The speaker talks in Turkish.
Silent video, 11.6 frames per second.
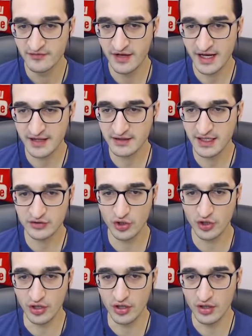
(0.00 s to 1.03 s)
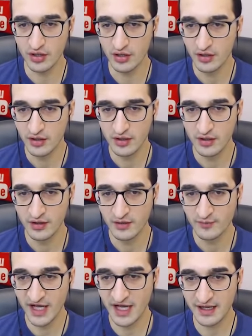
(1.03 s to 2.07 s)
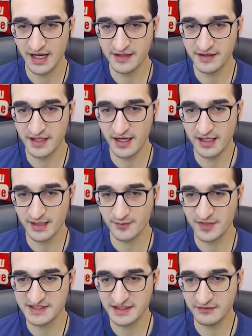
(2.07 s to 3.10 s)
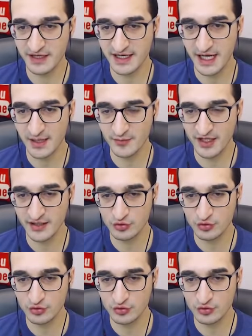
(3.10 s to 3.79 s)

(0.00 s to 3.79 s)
Fernando. Belhanda ara pasını ver abi.